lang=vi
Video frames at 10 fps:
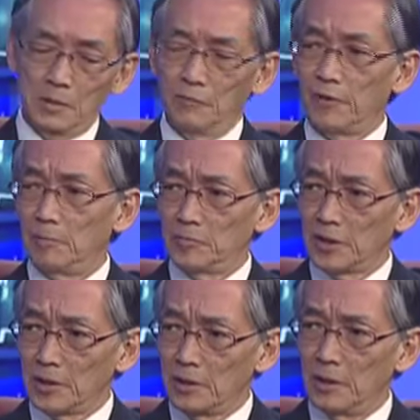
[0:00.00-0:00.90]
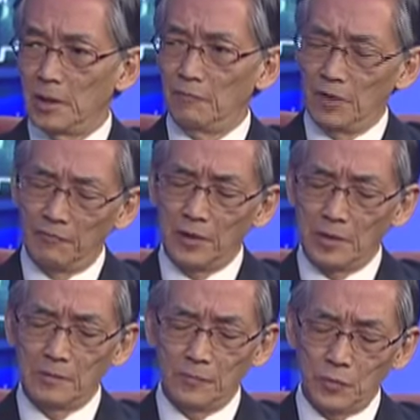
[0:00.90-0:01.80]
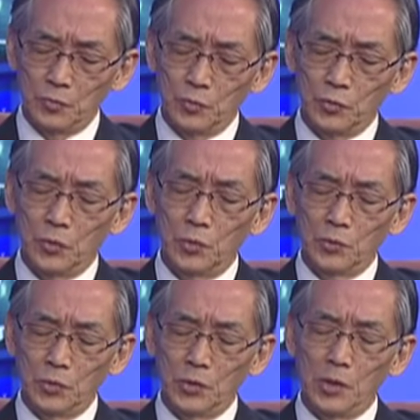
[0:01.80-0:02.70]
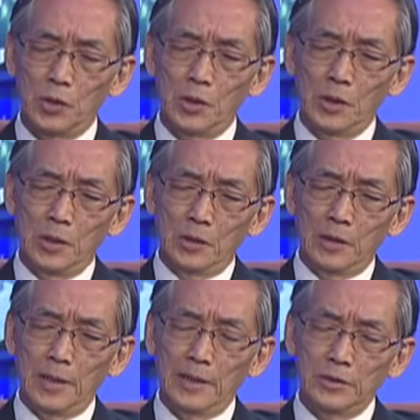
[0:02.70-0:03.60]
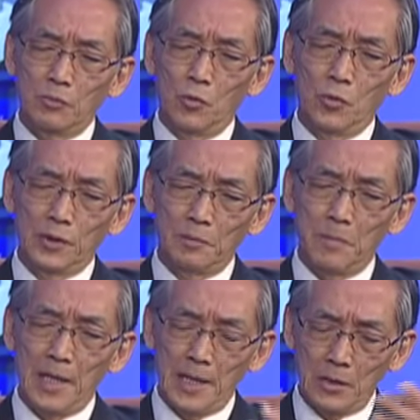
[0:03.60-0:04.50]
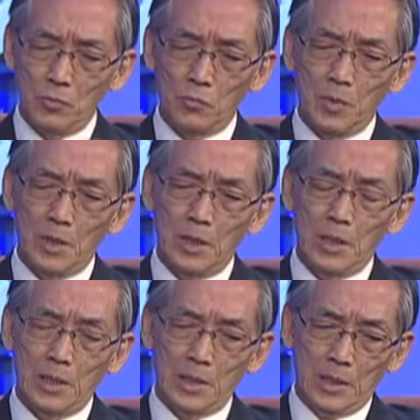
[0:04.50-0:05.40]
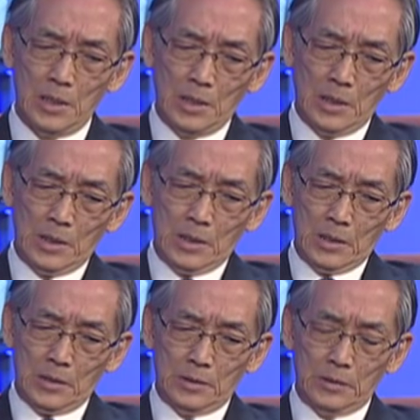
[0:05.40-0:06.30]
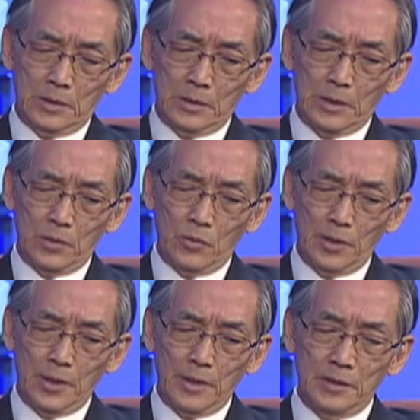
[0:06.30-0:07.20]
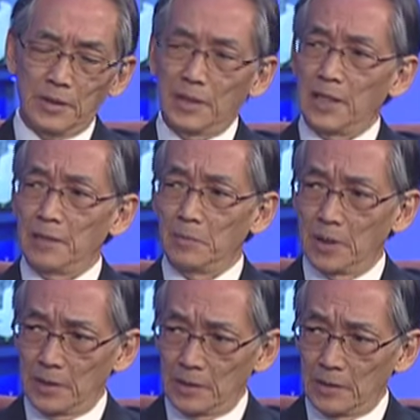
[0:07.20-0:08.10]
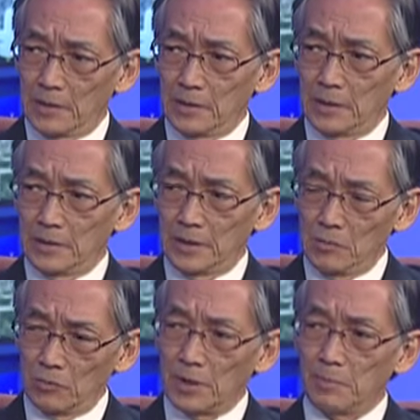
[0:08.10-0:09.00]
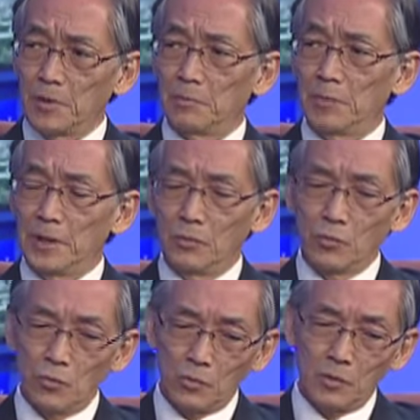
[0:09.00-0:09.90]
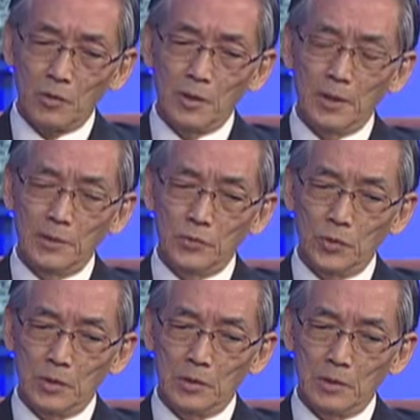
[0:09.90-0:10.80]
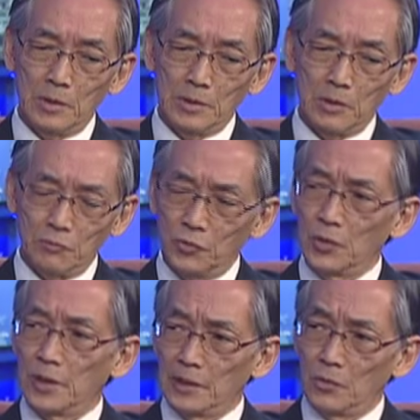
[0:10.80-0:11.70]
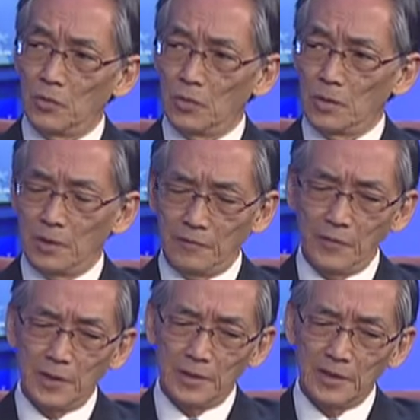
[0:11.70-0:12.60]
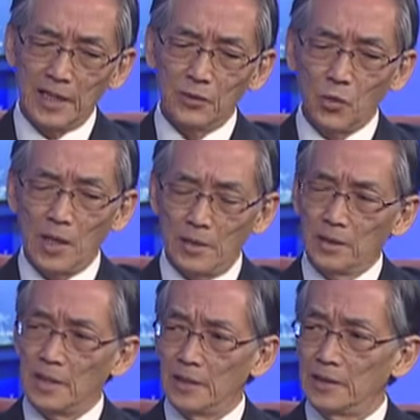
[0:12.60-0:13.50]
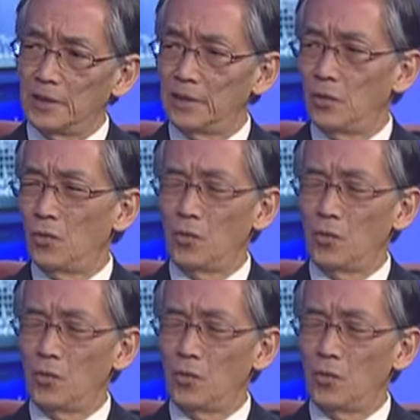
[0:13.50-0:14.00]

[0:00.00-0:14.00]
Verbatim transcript: từ phẩm sang lượng vân vân số chuyện đó ngay trong hồi tháng 3 lúc mà dự cái hội nghị G20 đó, đó thì chính ông Tập Cận Bình ông cũng có nói đến chuyện đó, đó là trong chuyện cải tổ đó là có thể giải tỏa được cả cái chế độ